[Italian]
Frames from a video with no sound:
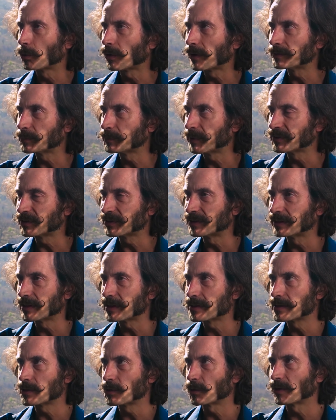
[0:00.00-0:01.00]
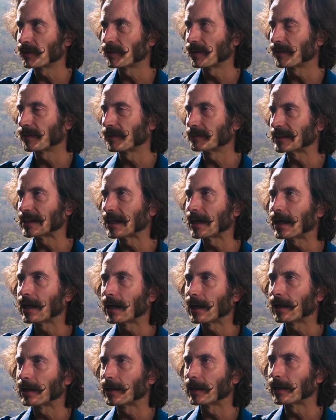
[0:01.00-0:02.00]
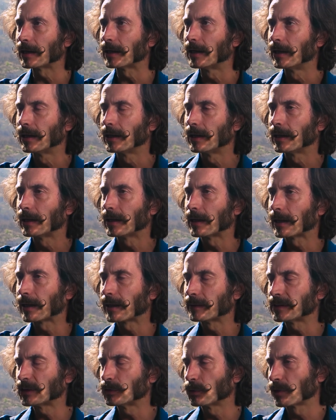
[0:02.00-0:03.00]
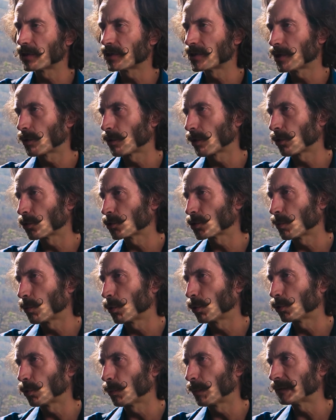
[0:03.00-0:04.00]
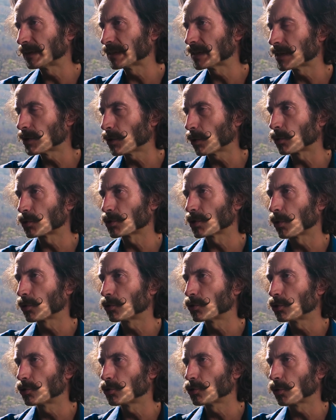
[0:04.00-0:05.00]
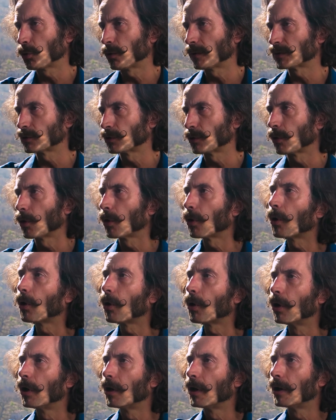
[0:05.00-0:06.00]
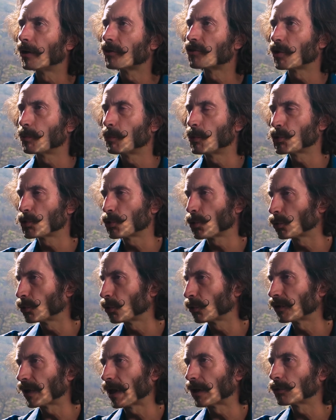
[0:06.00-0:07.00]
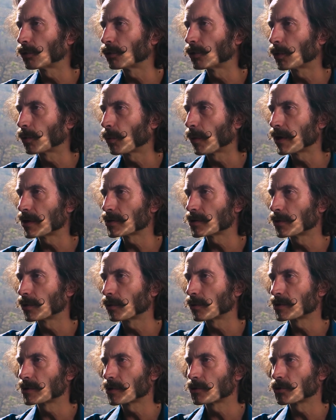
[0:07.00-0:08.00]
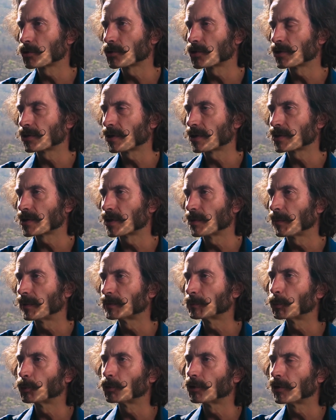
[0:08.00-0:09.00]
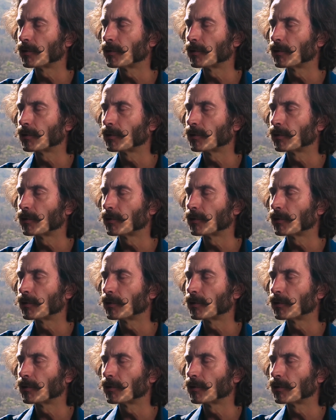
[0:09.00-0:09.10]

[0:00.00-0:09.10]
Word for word: una rappresentazione teatrale. Credo che sia una cosa molto preziosa. Oggigiorno c'è bisogno tanto di questo in questa società sempre più